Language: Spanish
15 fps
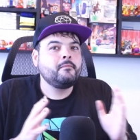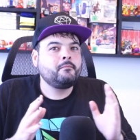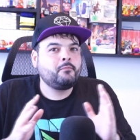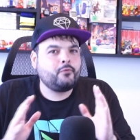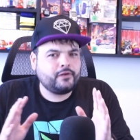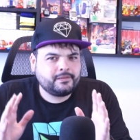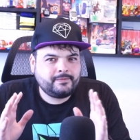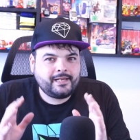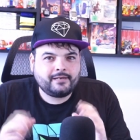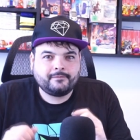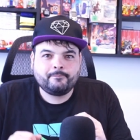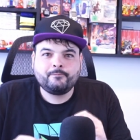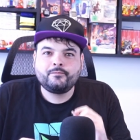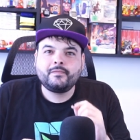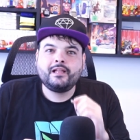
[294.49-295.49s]
Pues
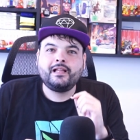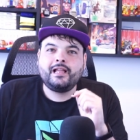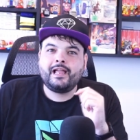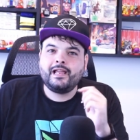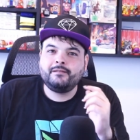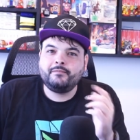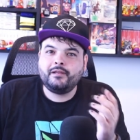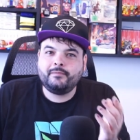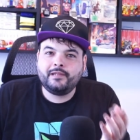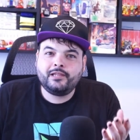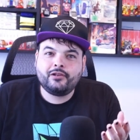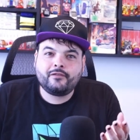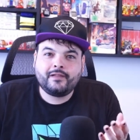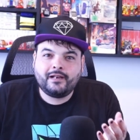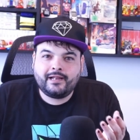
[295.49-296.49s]
bien, en mi
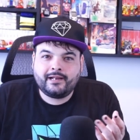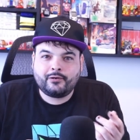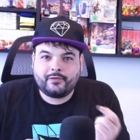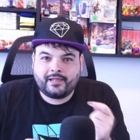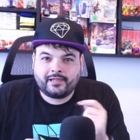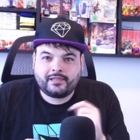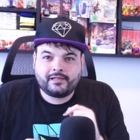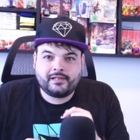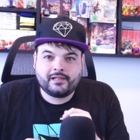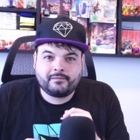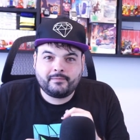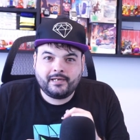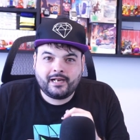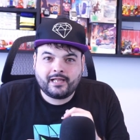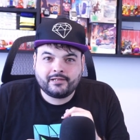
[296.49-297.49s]
vídeo del héroe de hace
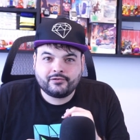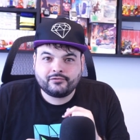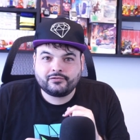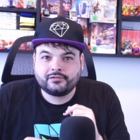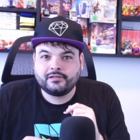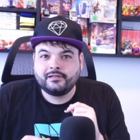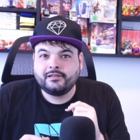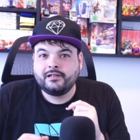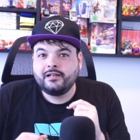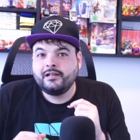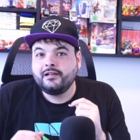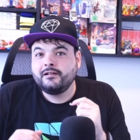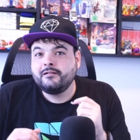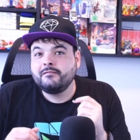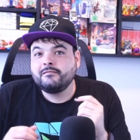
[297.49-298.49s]
10.000 años,
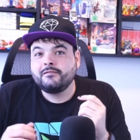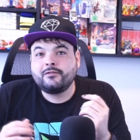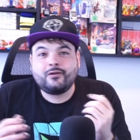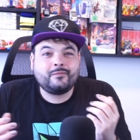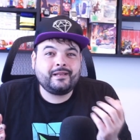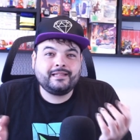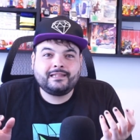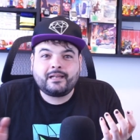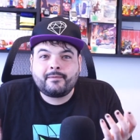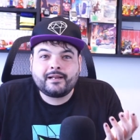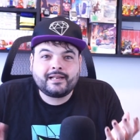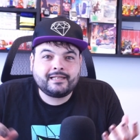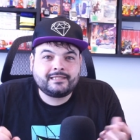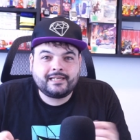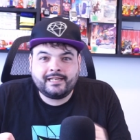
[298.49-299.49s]
comentaba
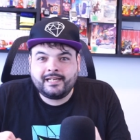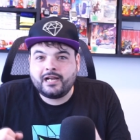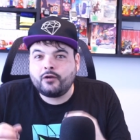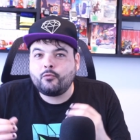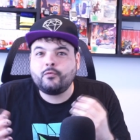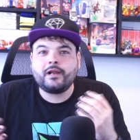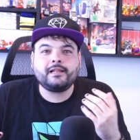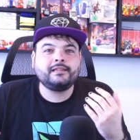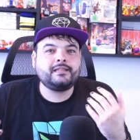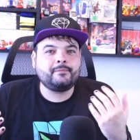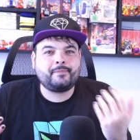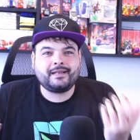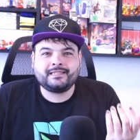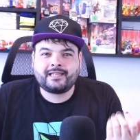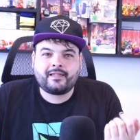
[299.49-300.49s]
que sería una
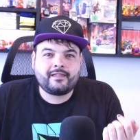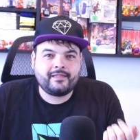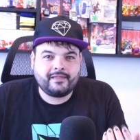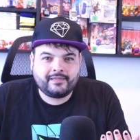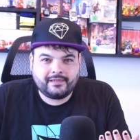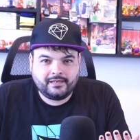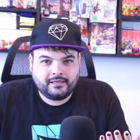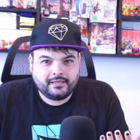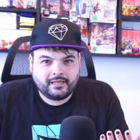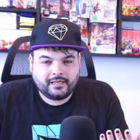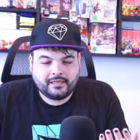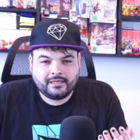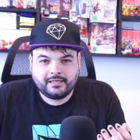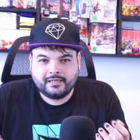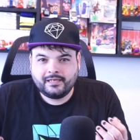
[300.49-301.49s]
antepasada de Zelda.
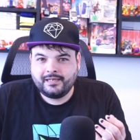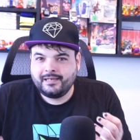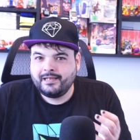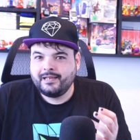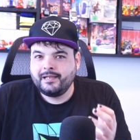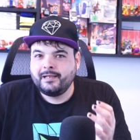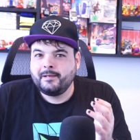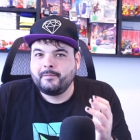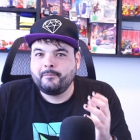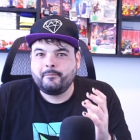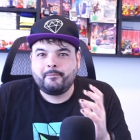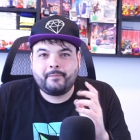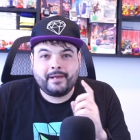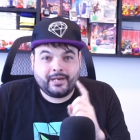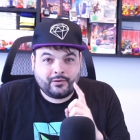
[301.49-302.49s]

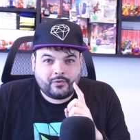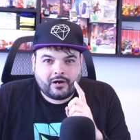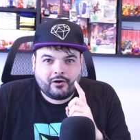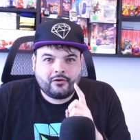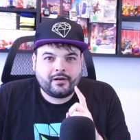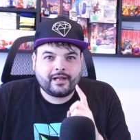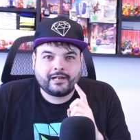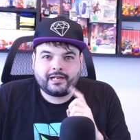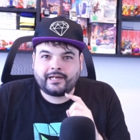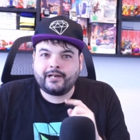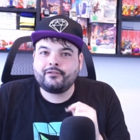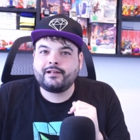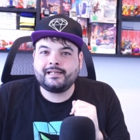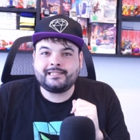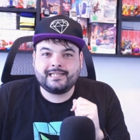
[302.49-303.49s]
Pero ahora
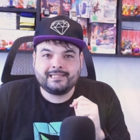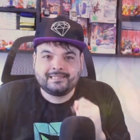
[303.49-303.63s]
creo que se